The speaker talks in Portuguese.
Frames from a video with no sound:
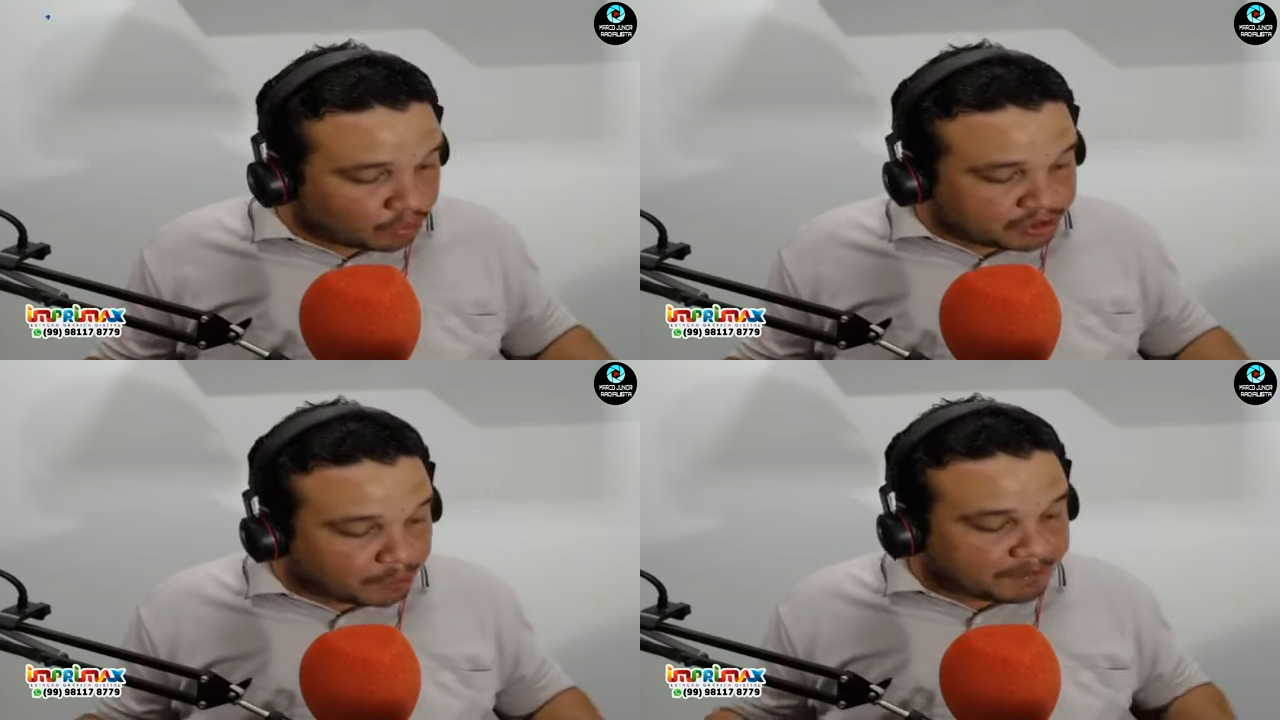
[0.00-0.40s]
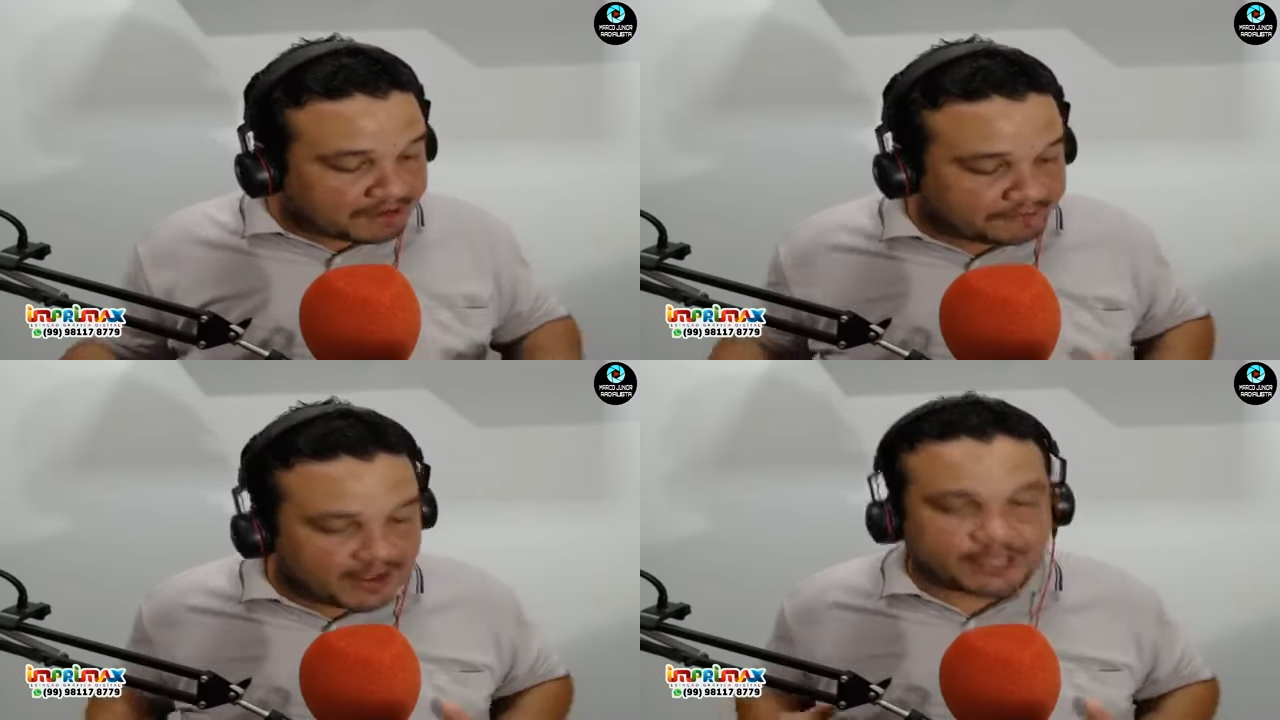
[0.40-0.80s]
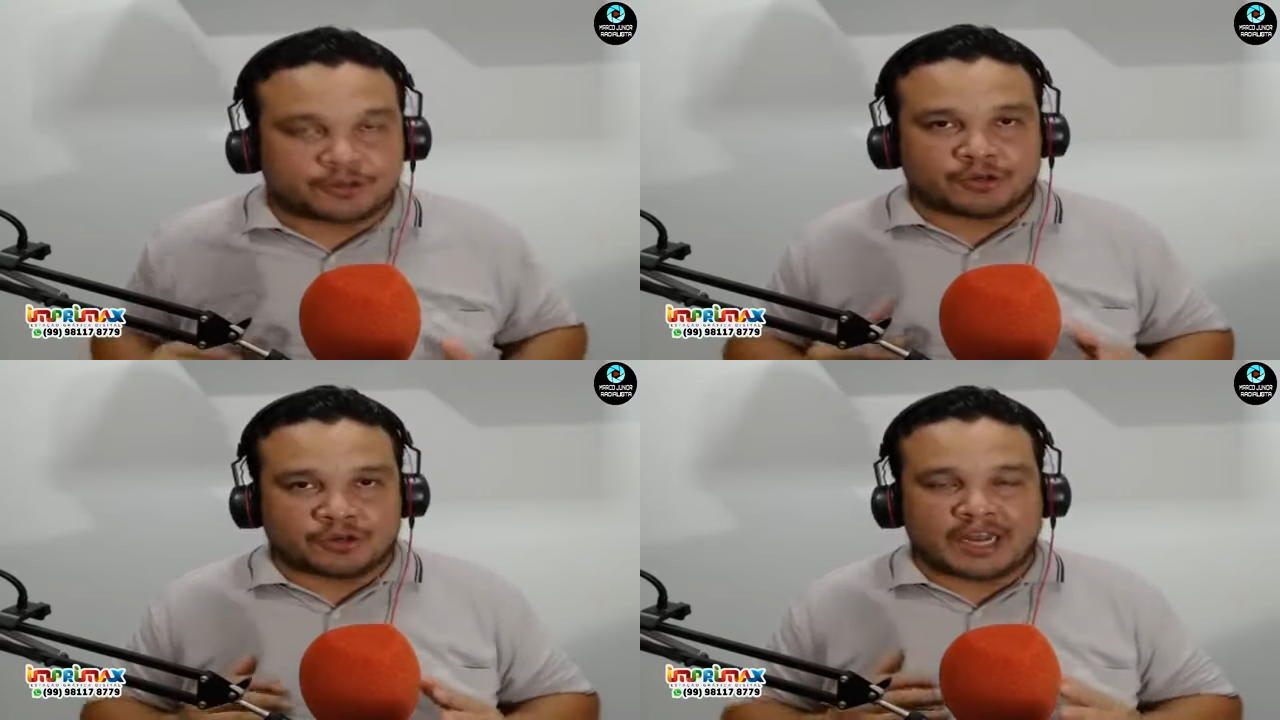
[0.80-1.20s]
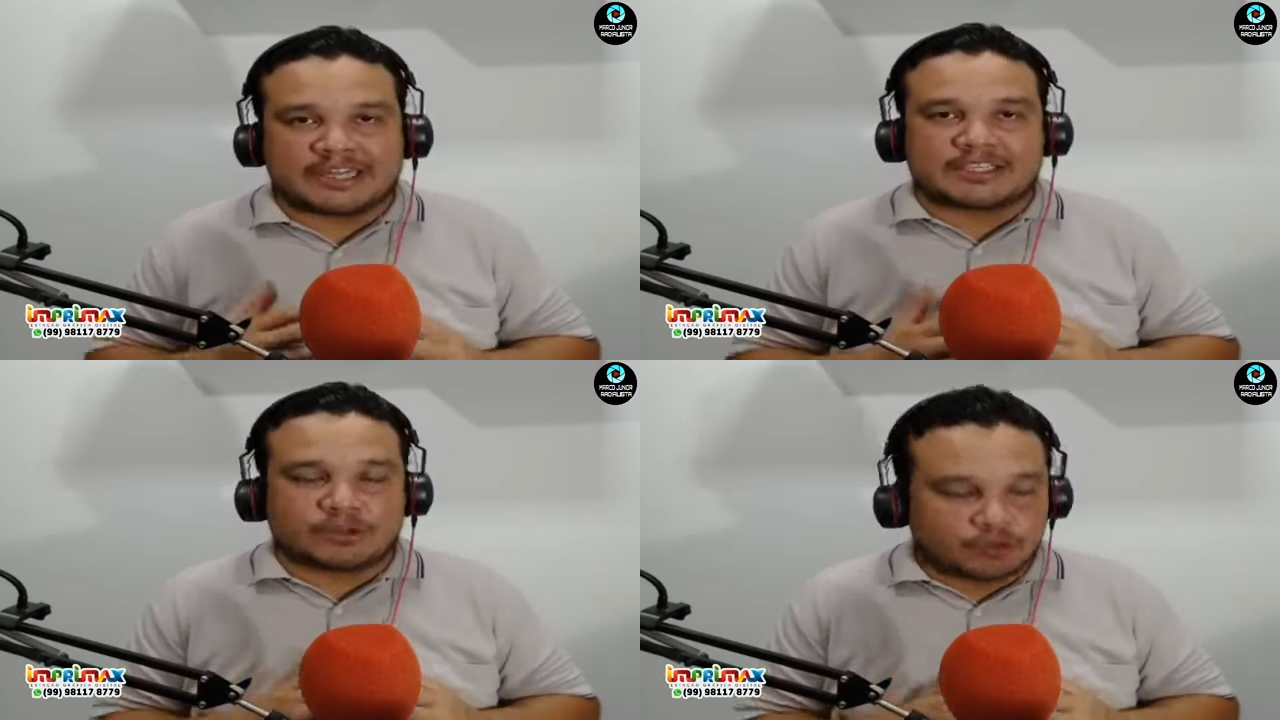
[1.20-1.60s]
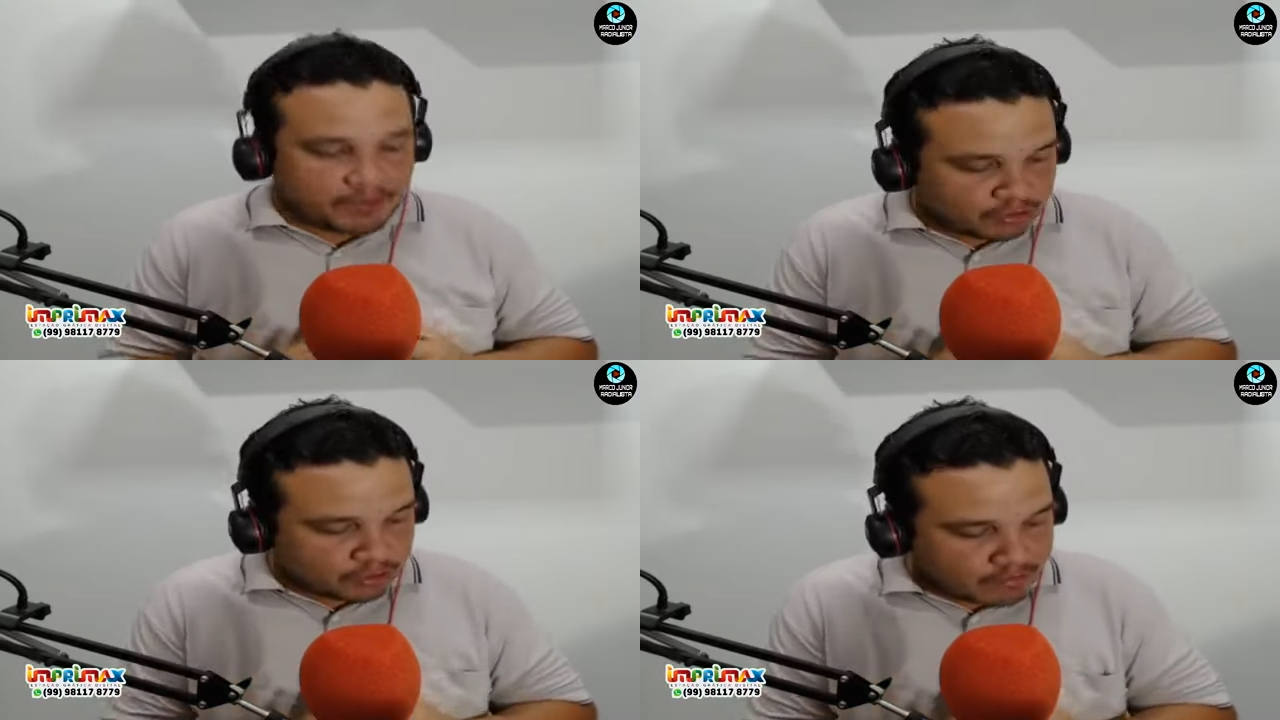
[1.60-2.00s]
onde o prefeito lá de São
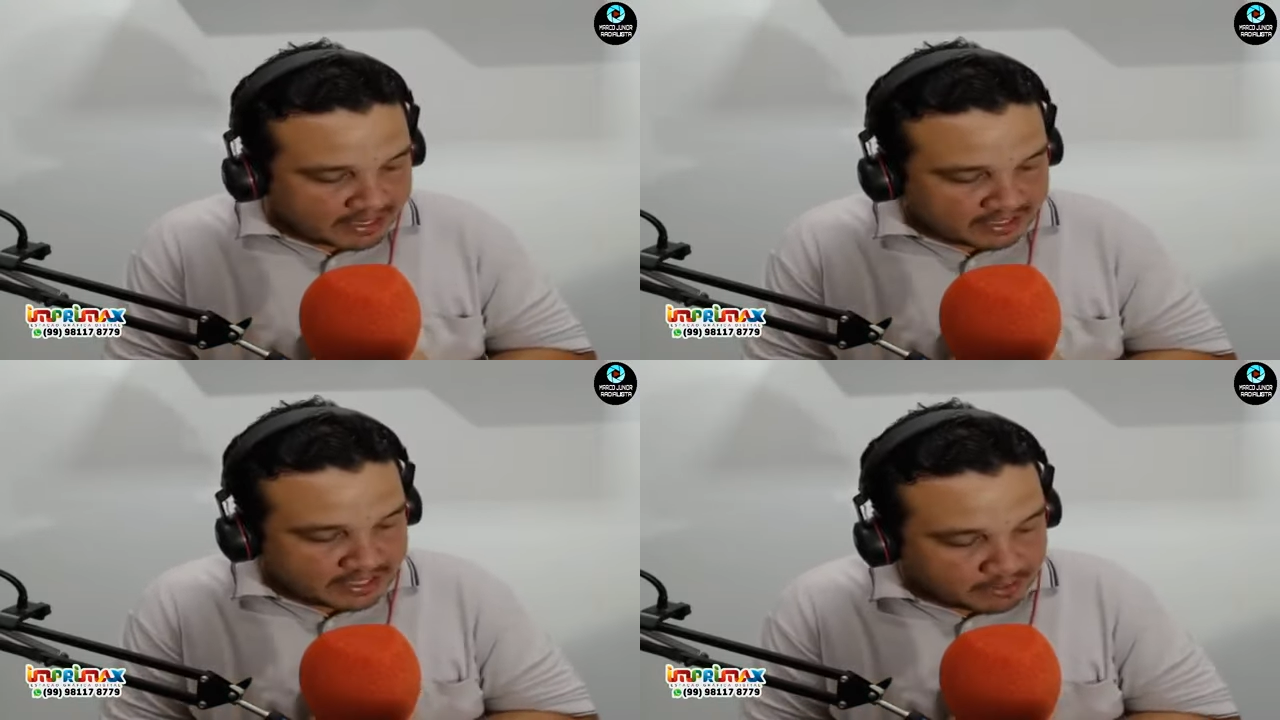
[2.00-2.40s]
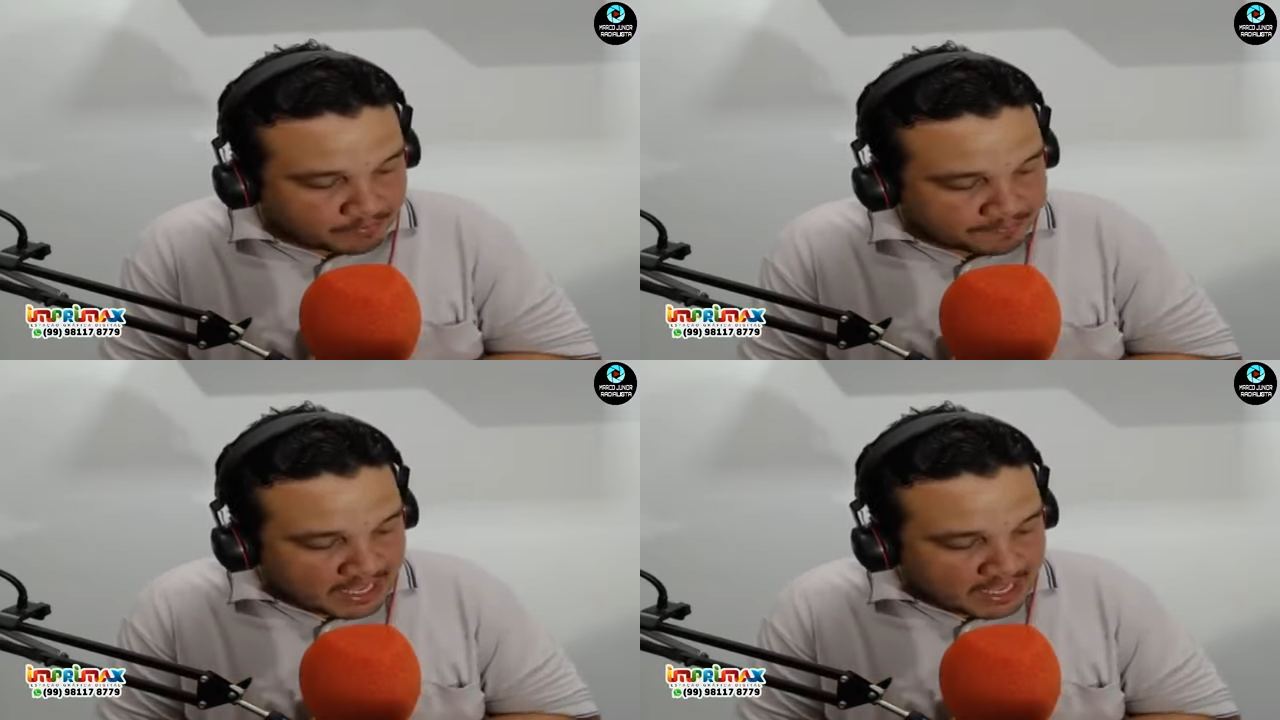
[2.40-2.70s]
Domingos do Maranhão,